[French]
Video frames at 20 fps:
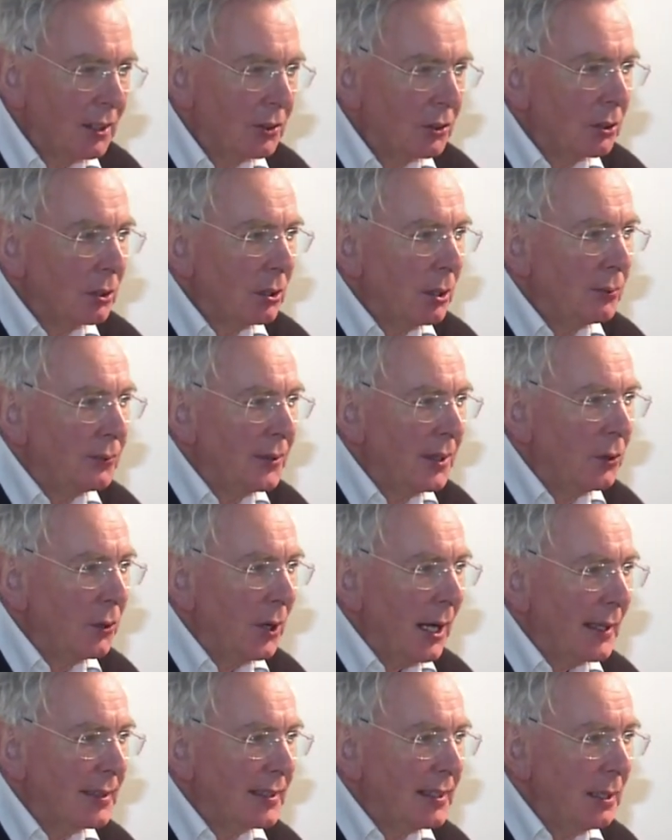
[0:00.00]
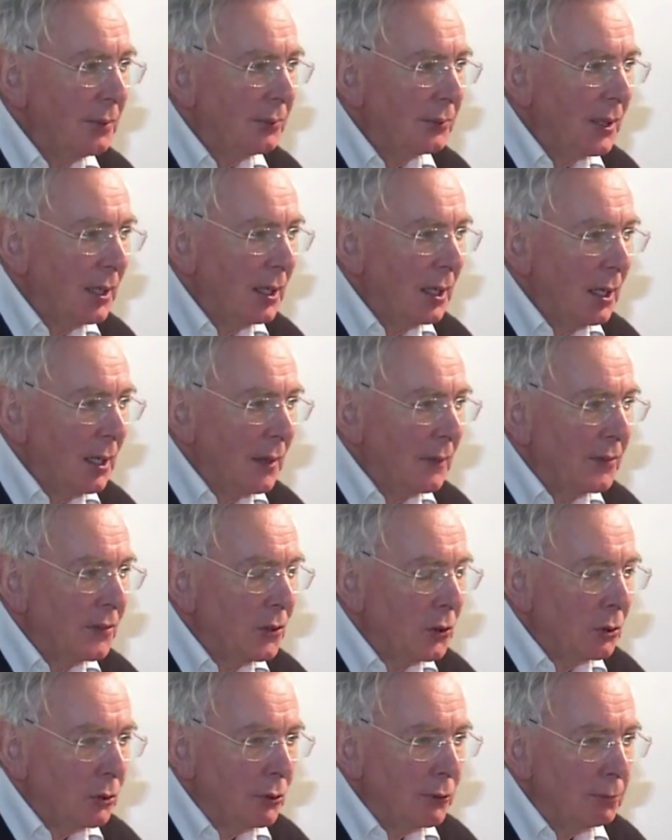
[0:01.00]
Donc le figuratif
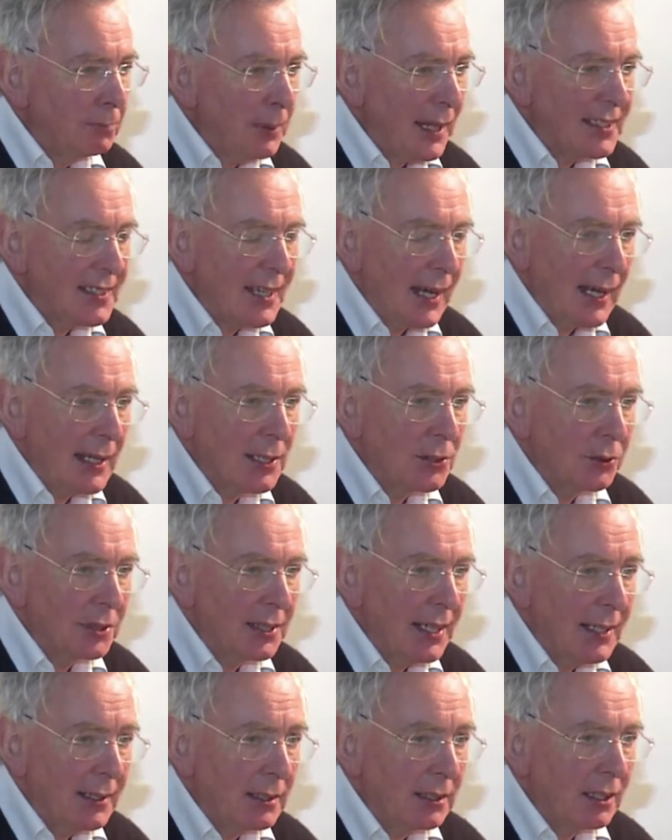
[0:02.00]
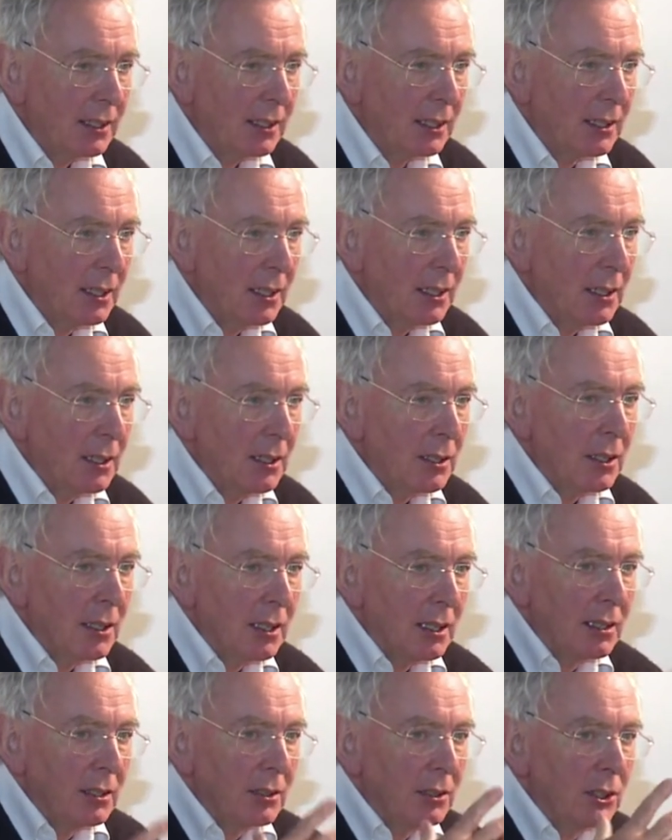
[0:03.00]
ne trouve pas sa raison d'être
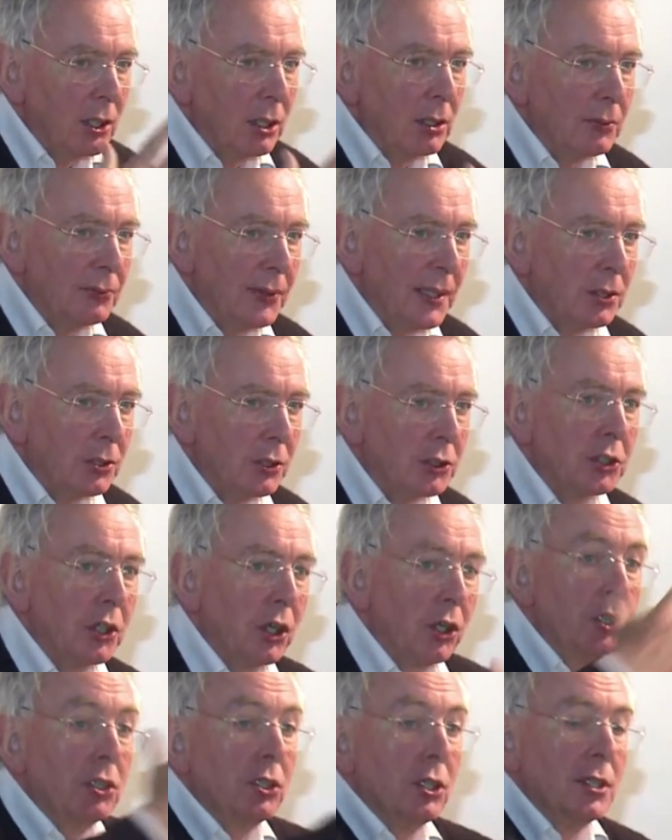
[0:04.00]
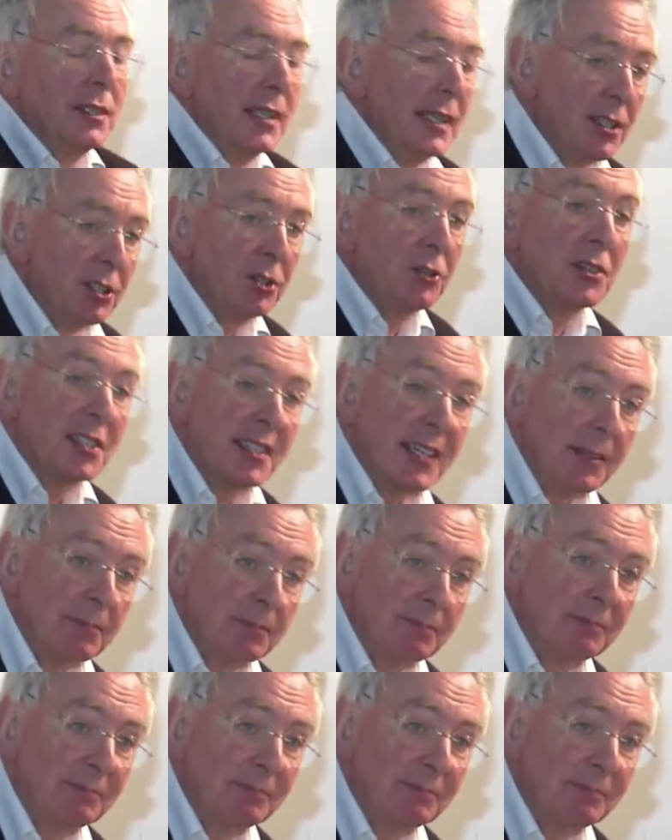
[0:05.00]
dans le fait que je reconnais ce que c'est.